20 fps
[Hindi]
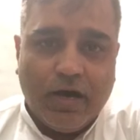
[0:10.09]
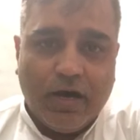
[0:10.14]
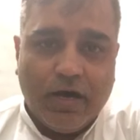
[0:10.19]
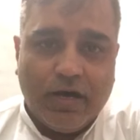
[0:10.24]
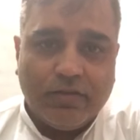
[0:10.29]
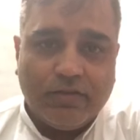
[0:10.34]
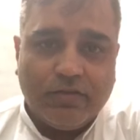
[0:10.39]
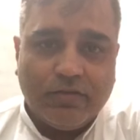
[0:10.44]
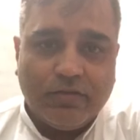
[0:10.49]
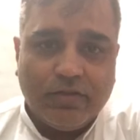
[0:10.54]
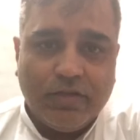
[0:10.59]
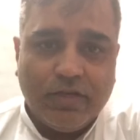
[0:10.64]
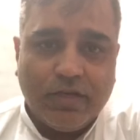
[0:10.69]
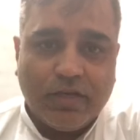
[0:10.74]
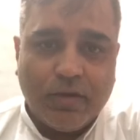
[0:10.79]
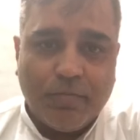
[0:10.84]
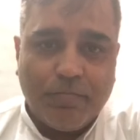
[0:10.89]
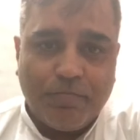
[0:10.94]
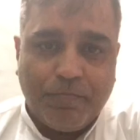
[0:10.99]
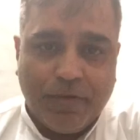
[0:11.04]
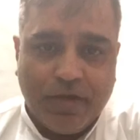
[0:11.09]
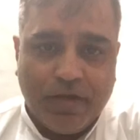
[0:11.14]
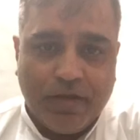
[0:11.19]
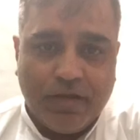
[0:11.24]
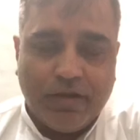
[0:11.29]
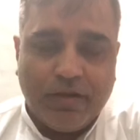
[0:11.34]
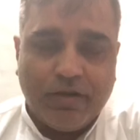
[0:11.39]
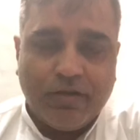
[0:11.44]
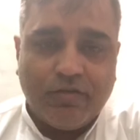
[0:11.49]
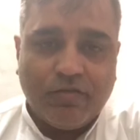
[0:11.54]
आज एक
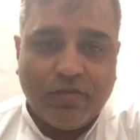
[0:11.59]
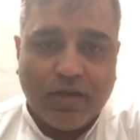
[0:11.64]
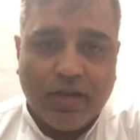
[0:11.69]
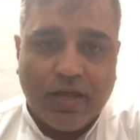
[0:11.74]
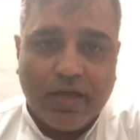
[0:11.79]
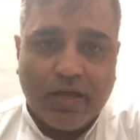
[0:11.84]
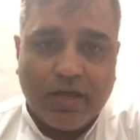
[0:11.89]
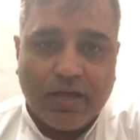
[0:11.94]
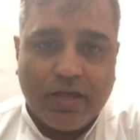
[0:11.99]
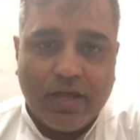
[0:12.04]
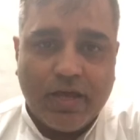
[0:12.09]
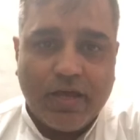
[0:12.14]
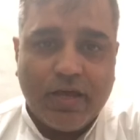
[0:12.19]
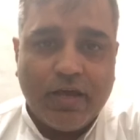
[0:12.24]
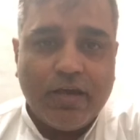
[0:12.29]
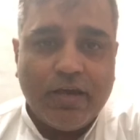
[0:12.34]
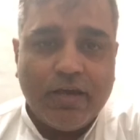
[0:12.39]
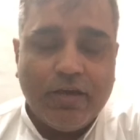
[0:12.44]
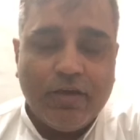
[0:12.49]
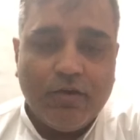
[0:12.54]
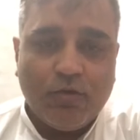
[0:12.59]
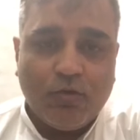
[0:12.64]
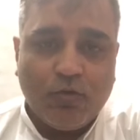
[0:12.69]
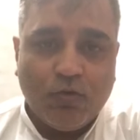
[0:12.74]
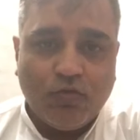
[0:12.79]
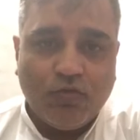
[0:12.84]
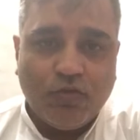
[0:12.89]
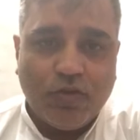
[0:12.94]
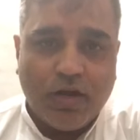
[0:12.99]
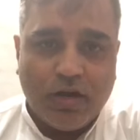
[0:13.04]
कंपेन चलाया गया है
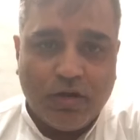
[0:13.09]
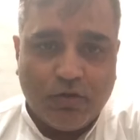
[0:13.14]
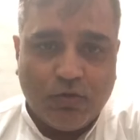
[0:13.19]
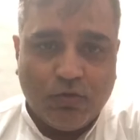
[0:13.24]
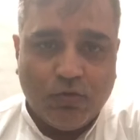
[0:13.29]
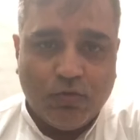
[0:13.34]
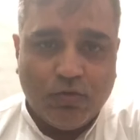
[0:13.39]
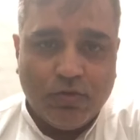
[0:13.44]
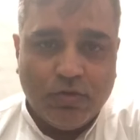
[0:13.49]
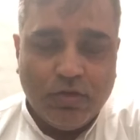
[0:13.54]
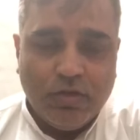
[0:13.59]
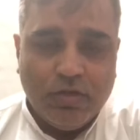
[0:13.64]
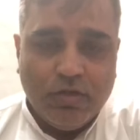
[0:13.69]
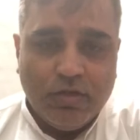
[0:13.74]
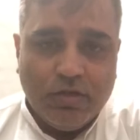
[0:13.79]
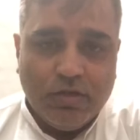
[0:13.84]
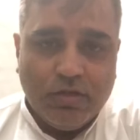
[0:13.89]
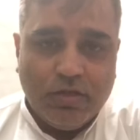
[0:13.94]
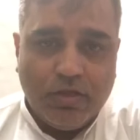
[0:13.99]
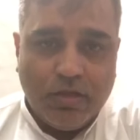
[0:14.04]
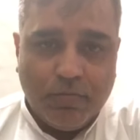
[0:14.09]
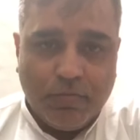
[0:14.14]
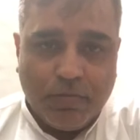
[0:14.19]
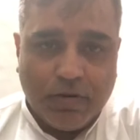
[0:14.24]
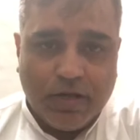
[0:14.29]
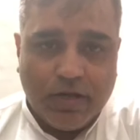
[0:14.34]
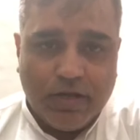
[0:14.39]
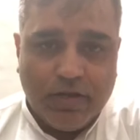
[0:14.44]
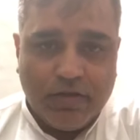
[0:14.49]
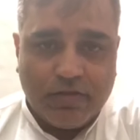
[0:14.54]
रोजगार दो ये
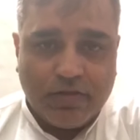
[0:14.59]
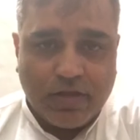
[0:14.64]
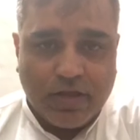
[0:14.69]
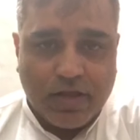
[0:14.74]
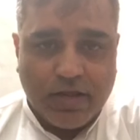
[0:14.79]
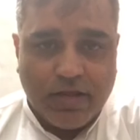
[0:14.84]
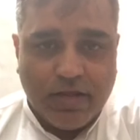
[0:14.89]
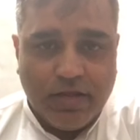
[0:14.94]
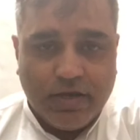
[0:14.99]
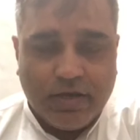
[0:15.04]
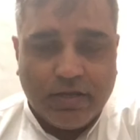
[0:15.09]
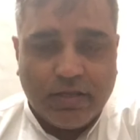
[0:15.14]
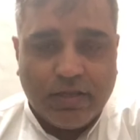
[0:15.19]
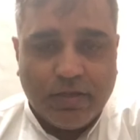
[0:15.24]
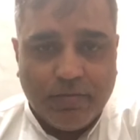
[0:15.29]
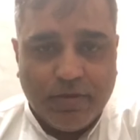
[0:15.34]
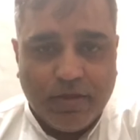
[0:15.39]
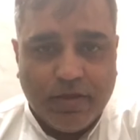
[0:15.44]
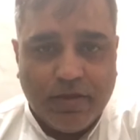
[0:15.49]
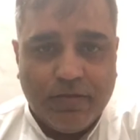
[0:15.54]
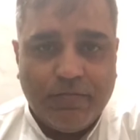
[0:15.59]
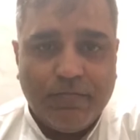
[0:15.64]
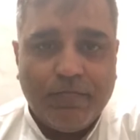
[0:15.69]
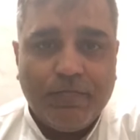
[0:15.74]
बड़ा ही सराहनीय कदम है